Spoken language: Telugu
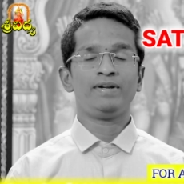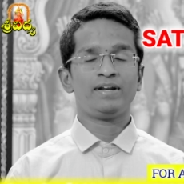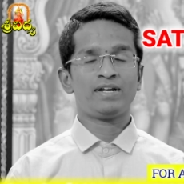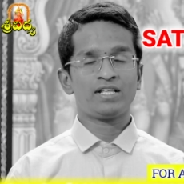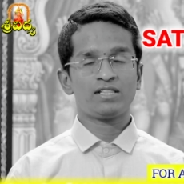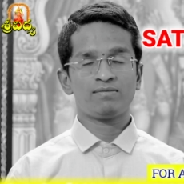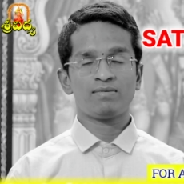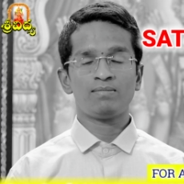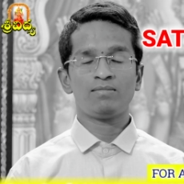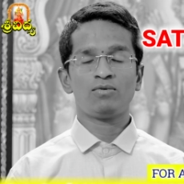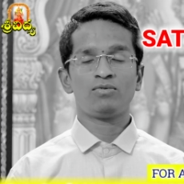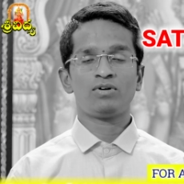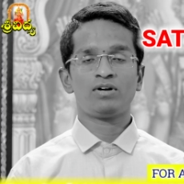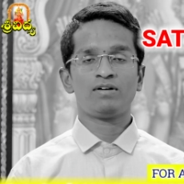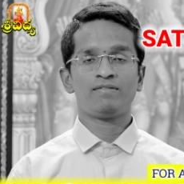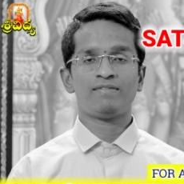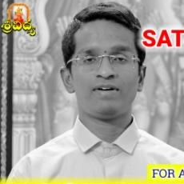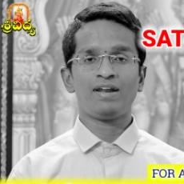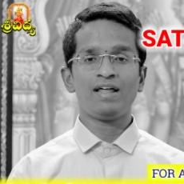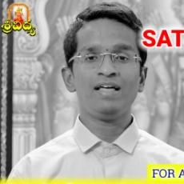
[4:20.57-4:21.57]
భిన్నత్వంలో
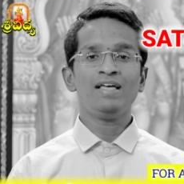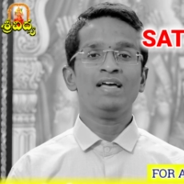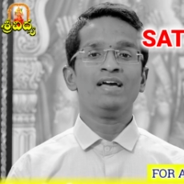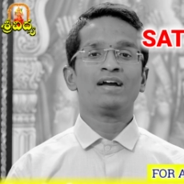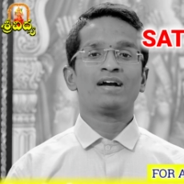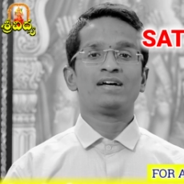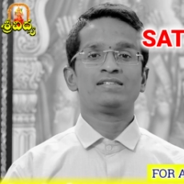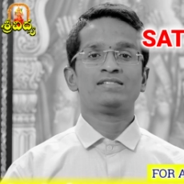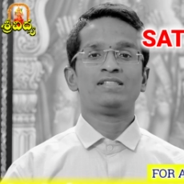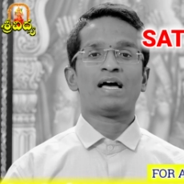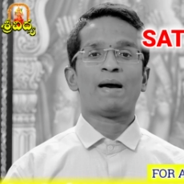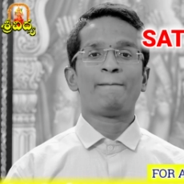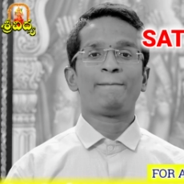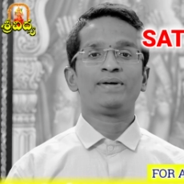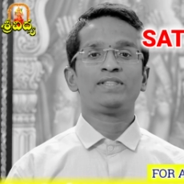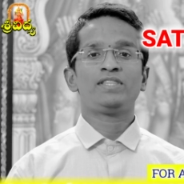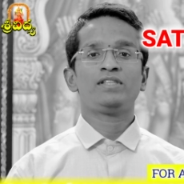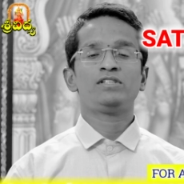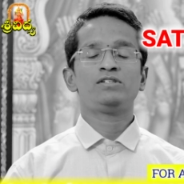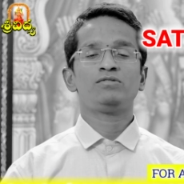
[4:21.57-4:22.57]
ఉండడం వల్ల కాస్త
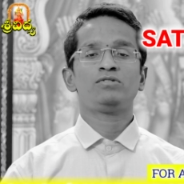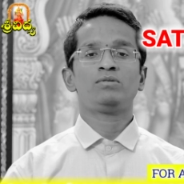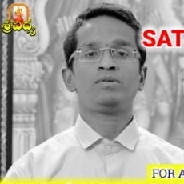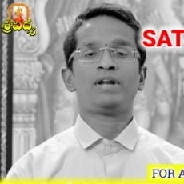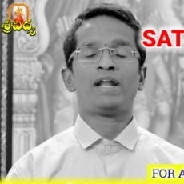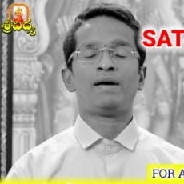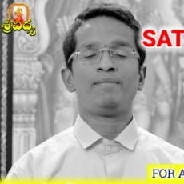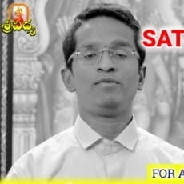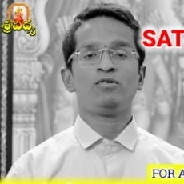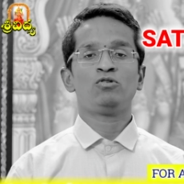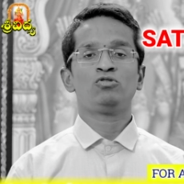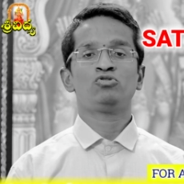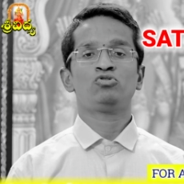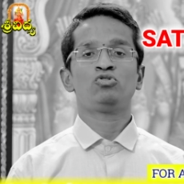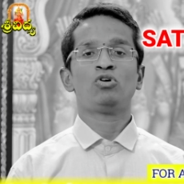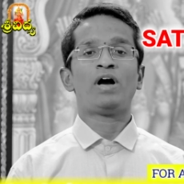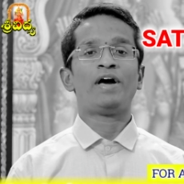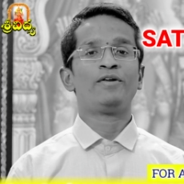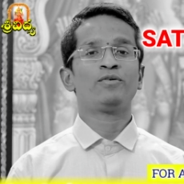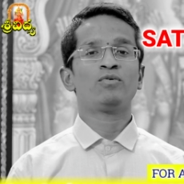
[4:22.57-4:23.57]
దాంపత్య జీవితంలో రాబోయే
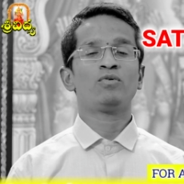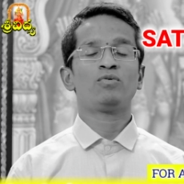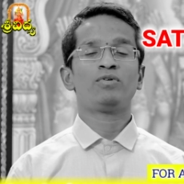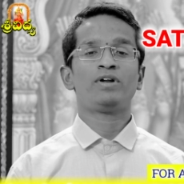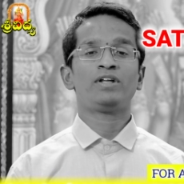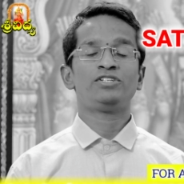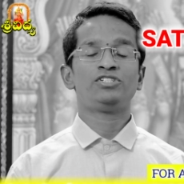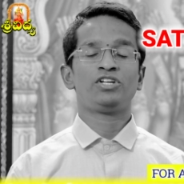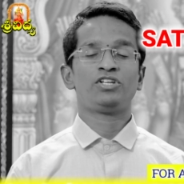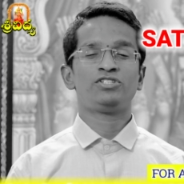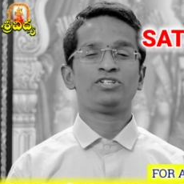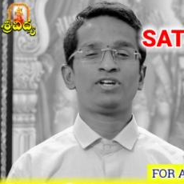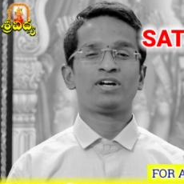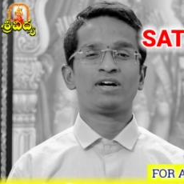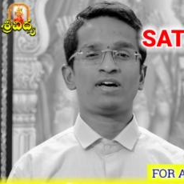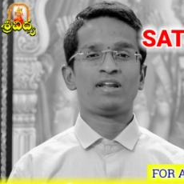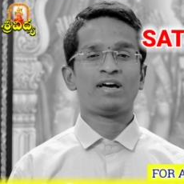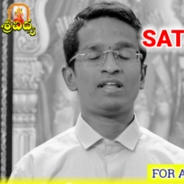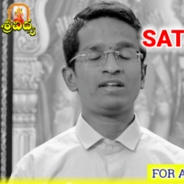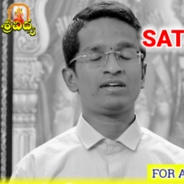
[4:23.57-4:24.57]
రోజుల్లో అనుకోకుండా చిన్న
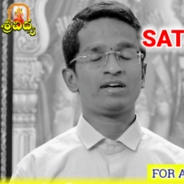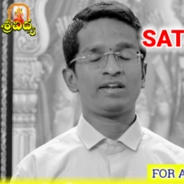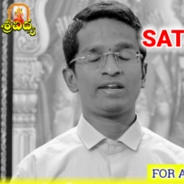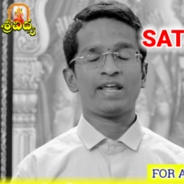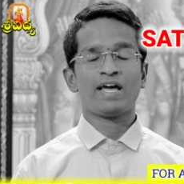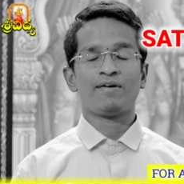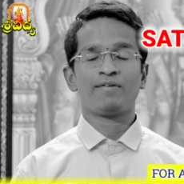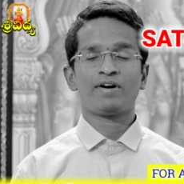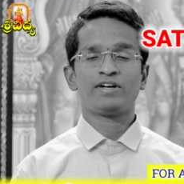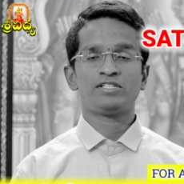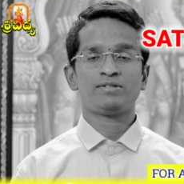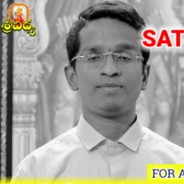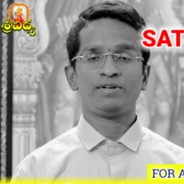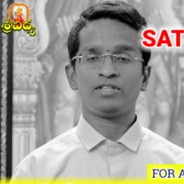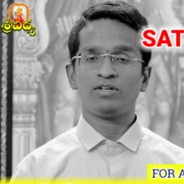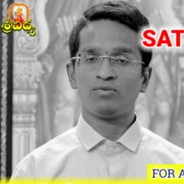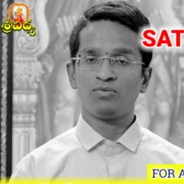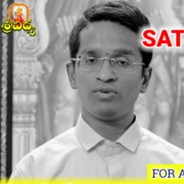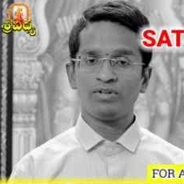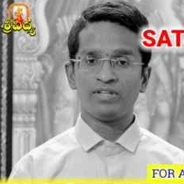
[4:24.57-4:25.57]
చిన్న కలహాలు కలిగే అవకాశం
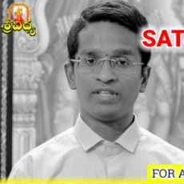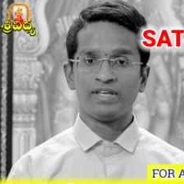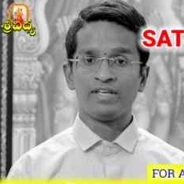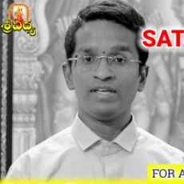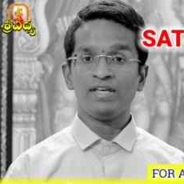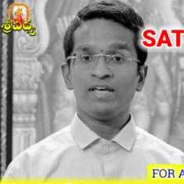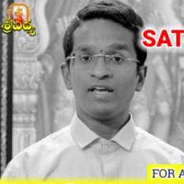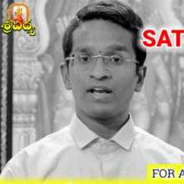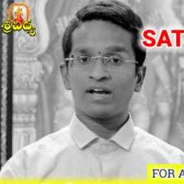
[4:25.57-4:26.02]
అయితే ఉంది